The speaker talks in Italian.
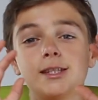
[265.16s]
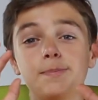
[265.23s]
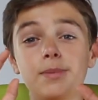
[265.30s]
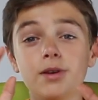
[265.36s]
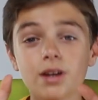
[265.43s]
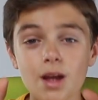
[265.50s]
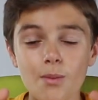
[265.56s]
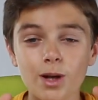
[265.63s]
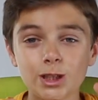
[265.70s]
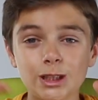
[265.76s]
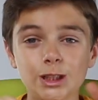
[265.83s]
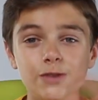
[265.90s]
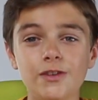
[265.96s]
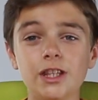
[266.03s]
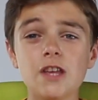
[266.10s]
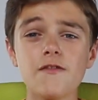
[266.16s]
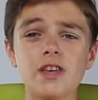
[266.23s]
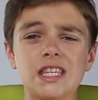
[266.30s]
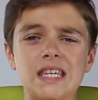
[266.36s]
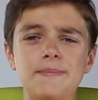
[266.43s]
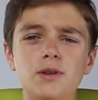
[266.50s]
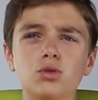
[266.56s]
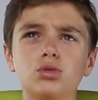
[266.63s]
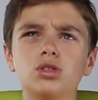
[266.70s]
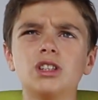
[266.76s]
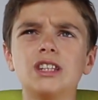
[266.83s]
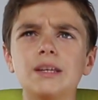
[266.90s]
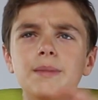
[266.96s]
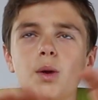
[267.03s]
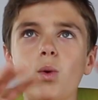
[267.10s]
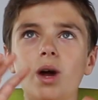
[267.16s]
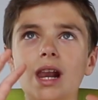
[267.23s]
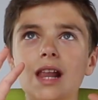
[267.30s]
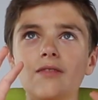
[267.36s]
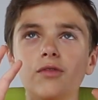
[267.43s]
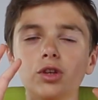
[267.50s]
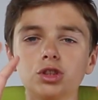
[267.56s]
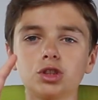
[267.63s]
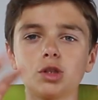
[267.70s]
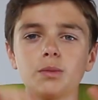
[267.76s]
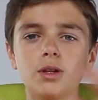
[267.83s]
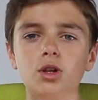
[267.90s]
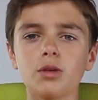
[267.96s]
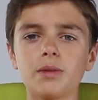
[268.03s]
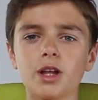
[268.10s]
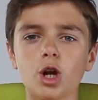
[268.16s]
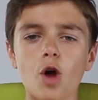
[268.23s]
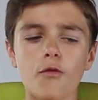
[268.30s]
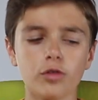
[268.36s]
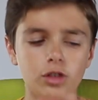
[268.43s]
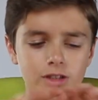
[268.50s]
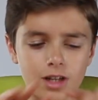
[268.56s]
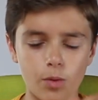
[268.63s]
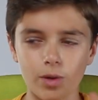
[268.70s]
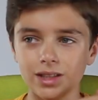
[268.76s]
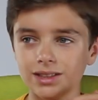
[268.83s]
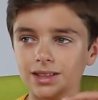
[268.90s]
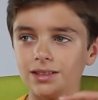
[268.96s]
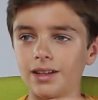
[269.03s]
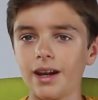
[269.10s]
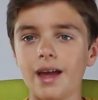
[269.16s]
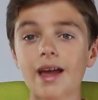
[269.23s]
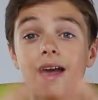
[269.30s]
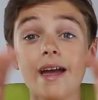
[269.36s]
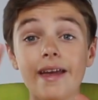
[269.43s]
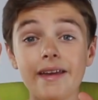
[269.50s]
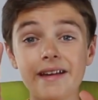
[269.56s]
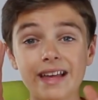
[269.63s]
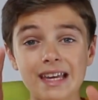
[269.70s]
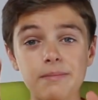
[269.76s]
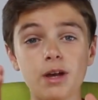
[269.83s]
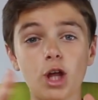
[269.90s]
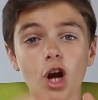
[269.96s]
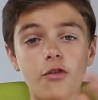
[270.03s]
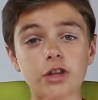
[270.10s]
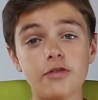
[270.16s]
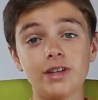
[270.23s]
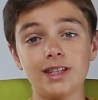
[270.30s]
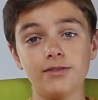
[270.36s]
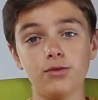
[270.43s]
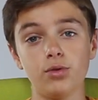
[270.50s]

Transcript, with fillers: spero che questo video vi sia piaciuto, ditemi qual è il vostro miglior microfono tra questi tre e che microfono avete